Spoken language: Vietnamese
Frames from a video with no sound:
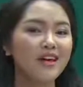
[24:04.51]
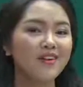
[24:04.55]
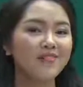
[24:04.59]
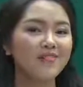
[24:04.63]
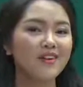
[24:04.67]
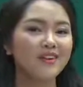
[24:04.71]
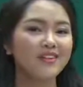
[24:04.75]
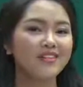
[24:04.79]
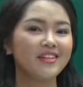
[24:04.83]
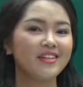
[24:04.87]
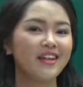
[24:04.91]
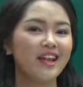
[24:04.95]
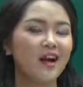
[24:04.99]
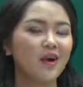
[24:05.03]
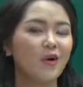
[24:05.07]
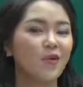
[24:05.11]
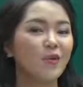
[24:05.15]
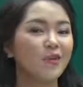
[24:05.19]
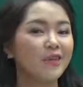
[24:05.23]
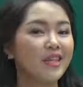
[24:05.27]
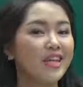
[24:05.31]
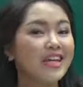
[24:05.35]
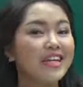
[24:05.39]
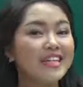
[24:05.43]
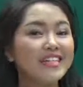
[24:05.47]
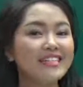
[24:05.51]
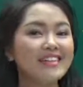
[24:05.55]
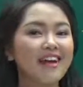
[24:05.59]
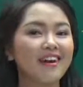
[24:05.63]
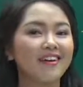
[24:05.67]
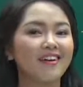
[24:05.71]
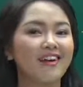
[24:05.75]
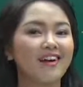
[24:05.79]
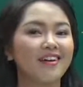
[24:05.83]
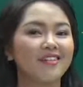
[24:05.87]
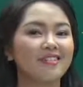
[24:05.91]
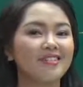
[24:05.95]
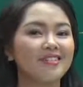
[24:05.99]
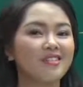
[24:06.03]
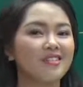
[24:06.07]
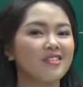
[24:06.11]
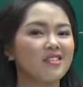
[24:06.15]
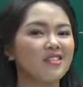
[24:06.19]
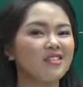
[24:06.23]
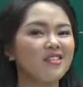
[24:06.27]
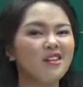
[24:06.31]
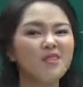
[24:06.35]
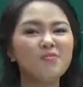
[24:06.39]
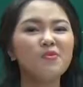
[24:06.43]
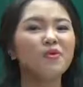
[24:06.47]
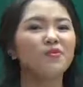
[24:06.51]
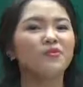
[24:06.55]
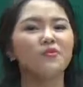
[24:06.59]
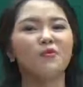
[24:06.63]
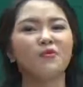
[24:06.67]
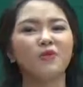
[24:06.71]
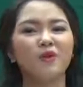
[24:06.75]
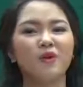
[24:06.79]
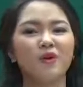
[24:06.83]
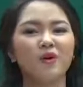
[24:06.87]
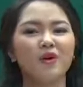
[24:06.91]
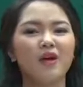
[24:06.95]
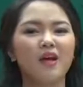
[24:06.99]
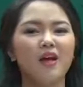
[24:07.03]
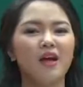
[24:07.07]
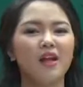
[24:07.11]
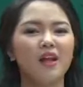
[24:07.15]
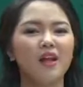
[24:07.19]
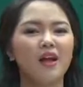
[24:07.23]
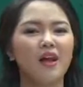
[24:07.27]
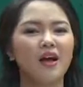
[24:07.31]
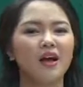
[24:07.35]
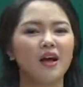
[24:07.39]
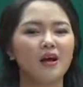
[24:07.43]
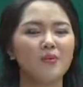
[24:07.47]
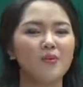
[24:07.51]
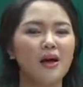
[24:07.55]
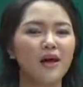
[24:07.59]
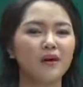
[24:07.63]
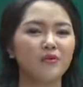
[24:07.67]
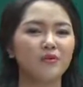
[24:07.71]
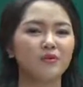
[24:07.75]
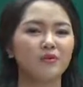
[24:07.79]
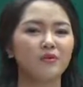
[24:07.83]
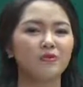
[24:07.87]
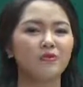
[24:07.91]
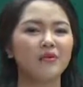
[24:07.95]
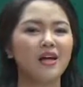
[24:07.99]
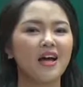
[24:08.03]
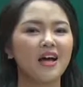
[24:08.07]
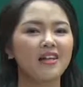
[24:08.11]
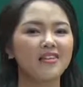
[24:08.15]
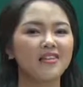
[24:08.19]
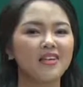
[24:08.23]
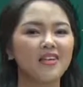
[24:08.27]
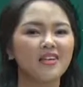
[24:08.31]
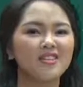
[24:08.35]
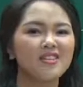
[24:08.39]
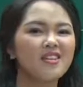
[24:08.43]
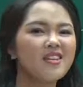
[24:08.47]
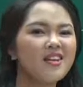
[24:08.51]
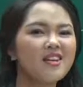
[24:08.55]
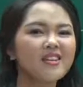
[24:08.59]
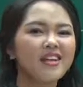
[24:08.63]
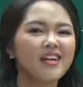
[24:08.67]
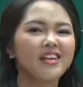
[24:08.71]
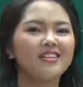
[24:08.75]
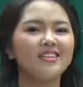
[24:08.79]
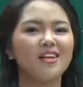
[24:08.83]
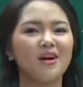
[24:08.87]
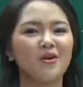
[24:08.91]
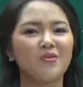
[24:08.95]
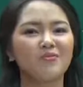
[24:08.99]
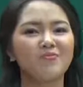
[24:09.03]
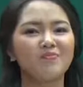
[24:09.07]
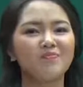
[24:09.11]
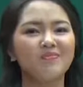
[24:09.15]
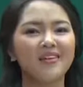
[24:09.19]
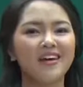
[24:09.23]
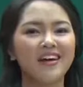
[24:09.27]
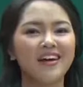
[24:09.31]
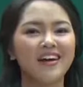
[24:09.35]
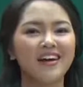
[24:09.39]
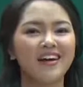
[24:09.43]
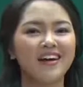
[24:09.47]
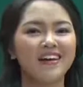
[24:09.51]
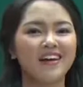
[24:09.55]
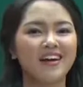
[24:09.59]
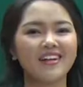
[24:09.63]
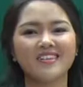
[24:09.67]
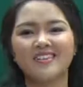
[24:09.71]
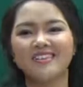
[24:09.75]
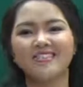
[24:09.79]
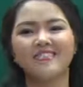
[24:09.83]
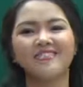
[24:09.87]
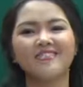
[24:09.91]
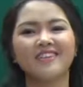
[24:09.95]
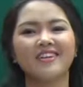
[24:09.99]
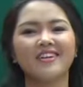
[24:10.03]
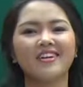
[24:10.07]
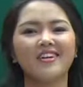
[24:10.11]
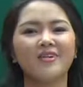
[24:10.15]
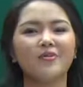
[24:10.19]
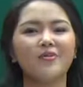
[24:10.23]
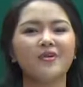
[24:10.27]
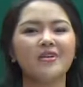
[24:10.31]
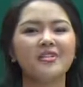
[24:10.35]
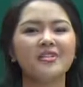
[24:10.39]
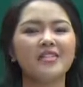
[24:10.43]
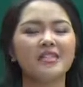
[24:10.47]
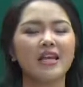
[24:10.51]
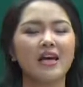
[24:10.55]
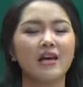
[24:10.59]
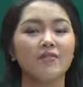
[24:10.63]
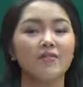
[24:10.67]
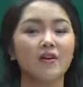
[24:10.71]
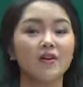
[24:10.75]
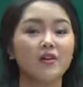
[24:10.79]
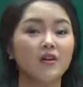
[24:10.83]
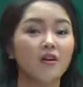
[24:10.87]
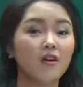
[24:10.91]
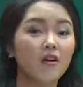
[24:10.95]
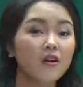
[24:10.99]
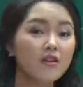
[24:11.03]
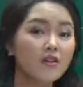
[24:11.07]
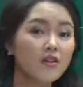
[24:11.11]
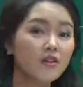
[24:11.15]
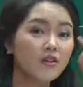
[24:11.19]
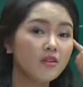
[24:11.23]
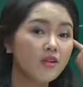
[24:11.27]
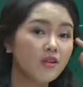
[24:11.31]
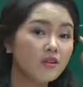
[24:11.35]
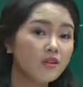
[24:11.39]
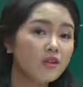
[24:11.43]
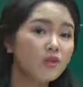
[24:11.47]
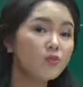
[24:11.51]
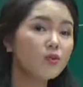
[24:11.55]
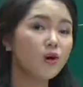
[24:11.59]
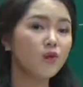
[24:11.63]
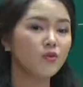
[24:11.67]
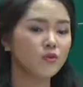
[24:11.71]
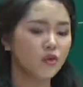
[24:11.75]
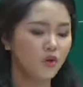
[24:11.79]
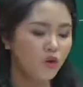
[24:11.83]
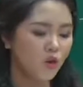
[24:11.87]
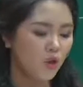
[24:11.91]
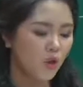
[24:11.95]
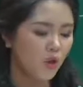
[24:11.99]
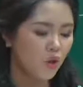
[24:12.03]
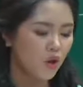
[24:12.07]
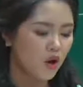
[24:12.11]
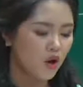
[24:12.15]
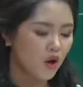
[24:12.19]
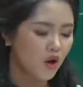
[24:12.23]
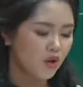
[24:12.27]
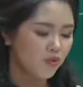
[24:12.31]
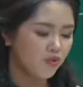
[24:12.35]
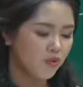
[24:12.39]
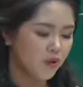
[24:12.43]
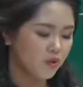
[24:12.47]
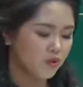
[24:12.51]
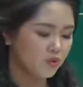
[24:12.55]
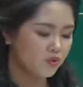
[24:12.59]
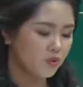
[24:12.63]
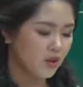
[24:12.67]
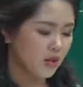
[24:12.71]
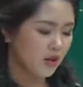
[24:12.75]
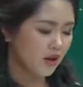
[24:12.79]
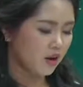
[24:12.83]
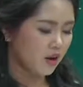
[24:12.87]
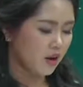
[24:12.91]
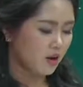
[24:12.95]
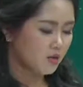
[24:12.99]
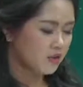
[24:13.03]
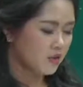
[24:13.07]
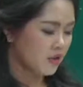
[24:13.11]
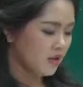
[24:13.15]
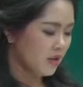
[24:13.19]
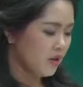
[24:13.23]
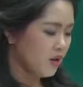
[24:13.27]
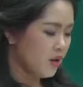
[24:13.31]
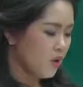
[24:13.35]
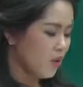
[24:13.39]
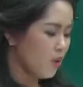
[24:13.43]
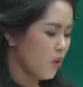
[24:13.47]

Vậy thì là cô tin rằng là chỉ dưới một phút thôi là các bạn của chúng ta sẽ rất là nhanh chóng à, gạch chân được các keywords này và nhớ nhớ nhớ trong đầu cho cô. Vậy chúng ta đã có gì?